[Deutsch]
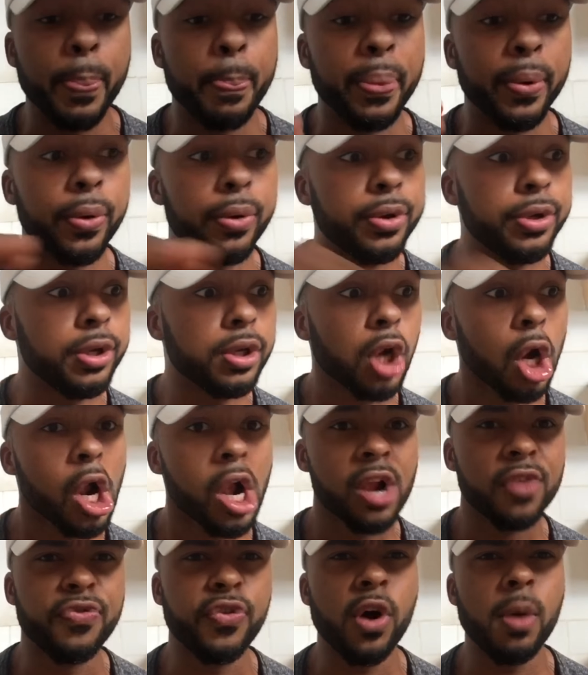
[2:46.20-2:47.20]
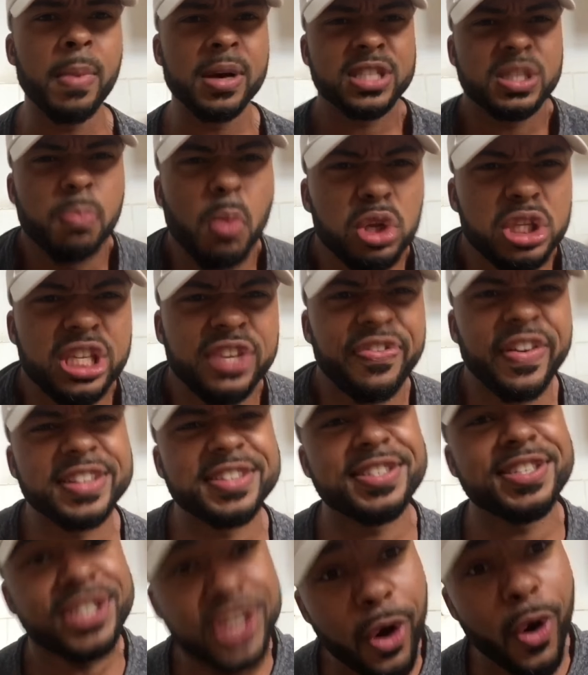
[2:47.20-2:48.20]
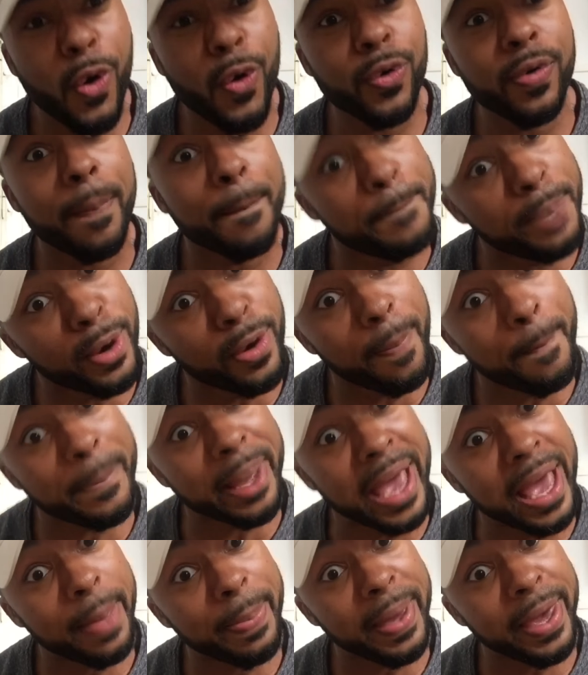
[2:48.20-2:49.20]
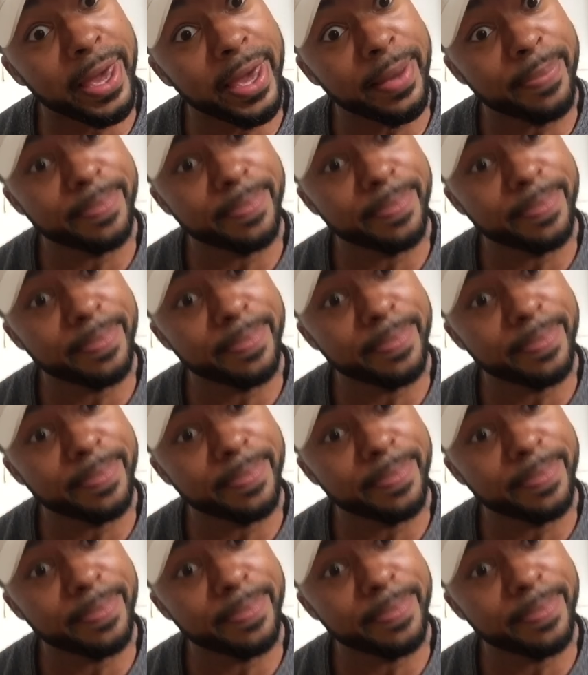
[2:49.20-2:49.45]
Body, Formers Motivation, Boom Baby!